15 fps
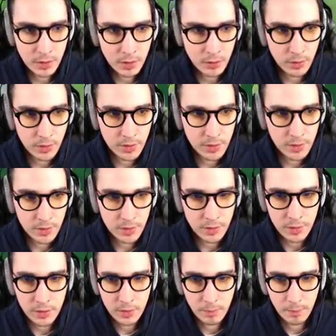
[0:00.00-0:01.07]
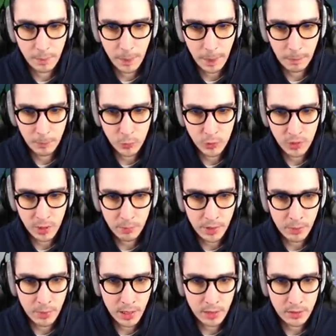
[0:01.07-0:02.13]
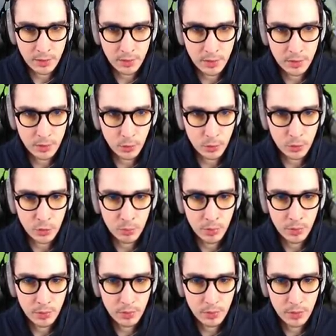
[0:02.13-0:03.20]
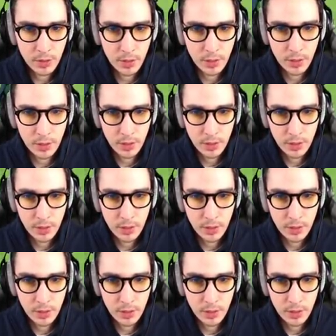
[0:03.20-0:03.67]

Voilà, il en reste ici. Donc il y en a pas mal ici sur ce spot.